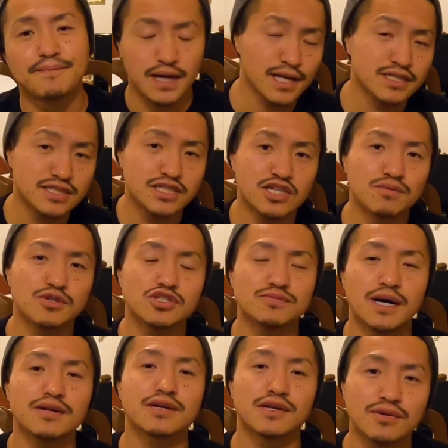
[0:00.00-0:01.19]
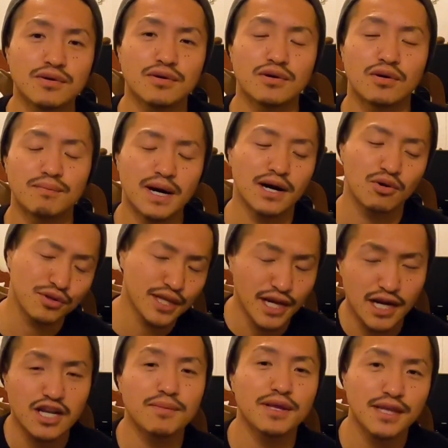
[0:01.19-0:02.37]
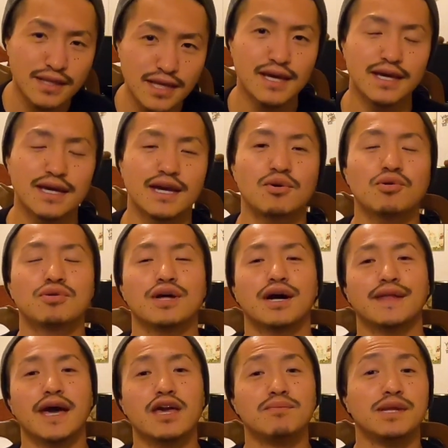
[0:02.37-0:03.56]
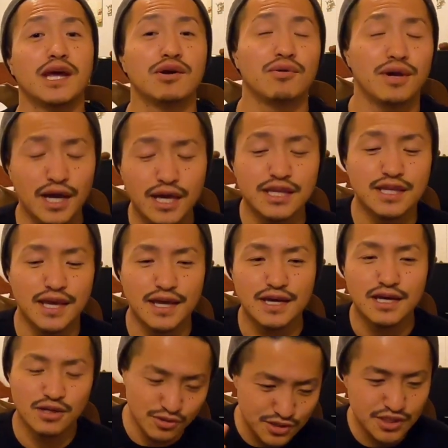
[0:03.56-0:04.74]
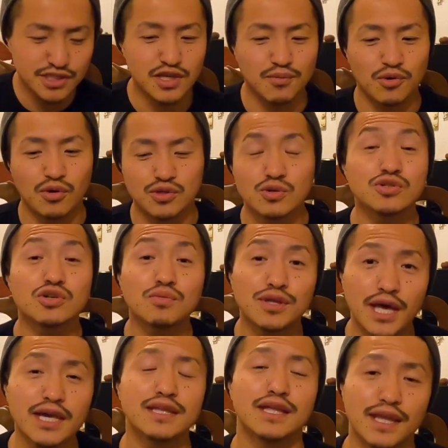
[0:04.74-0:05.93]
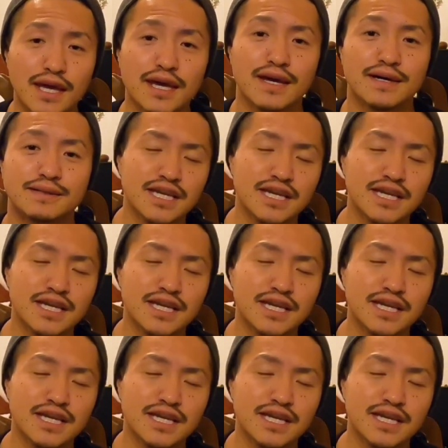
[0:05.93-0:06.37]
まあ、悲しい気持ちもあるけどまあこうたられ場でねコロナがない未来を描いて愚痴ってもどうしようもないんでね